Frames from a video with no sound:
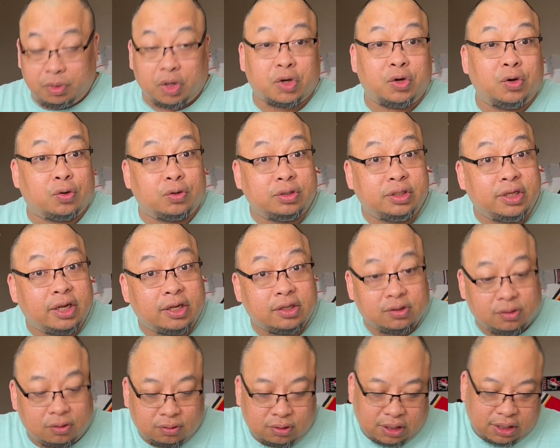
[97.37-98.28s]
meron akong
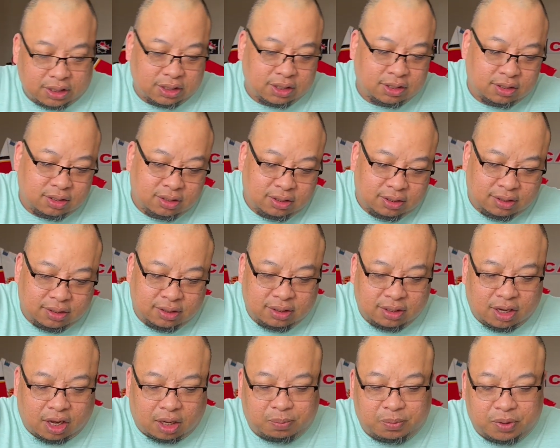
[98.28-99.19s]
TikTok ha.
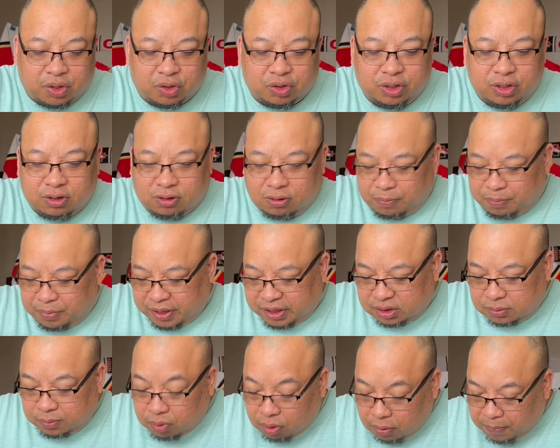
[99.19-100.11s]
At meron din akong
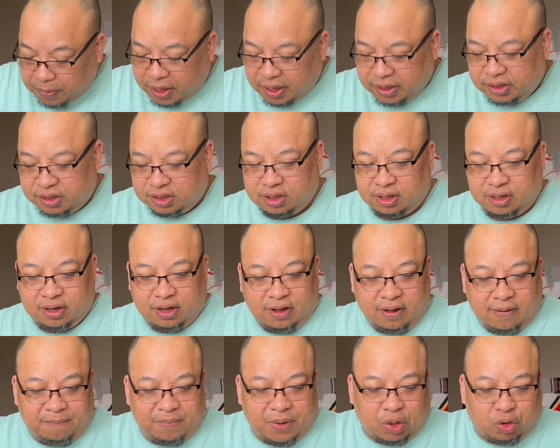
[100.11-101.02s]
Facebook page.
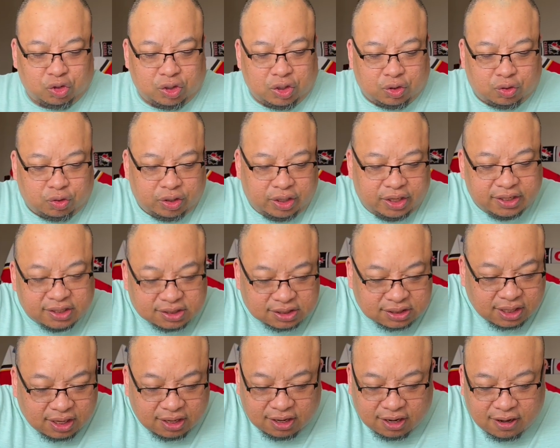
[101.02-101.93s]
Meron din akong
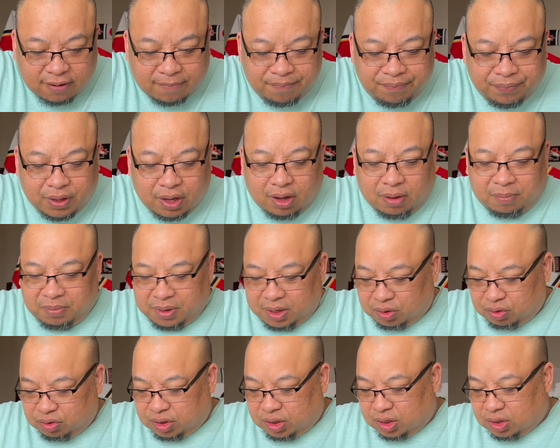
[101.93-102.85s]
Instagram.
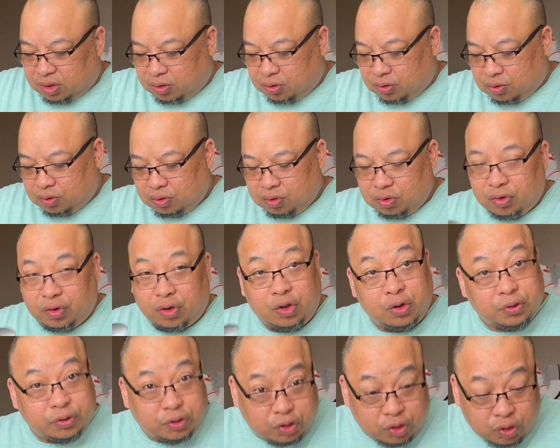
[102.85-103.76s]
Meron din akong
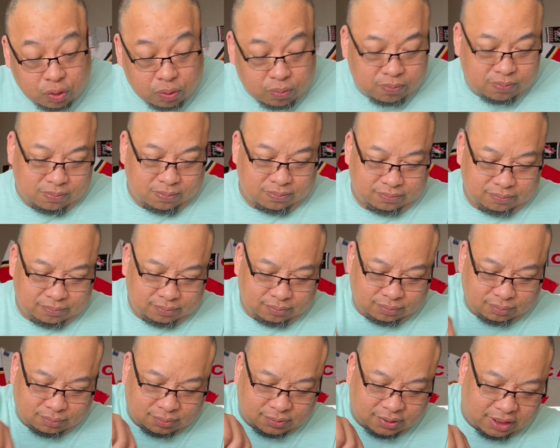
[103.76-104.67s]
YouTube.
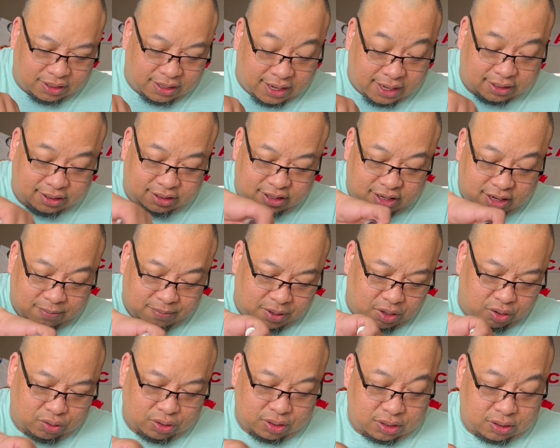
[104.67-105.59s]
Lahat yan
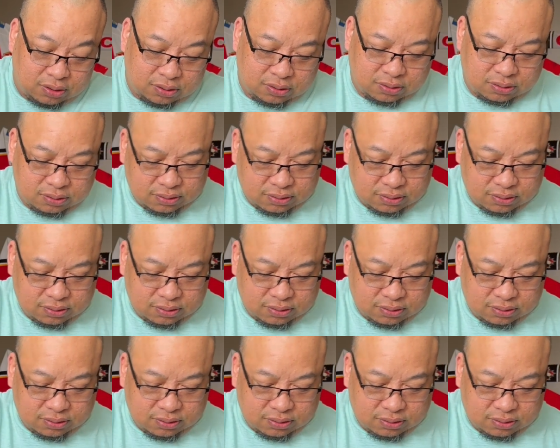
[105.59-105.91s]
meron ako.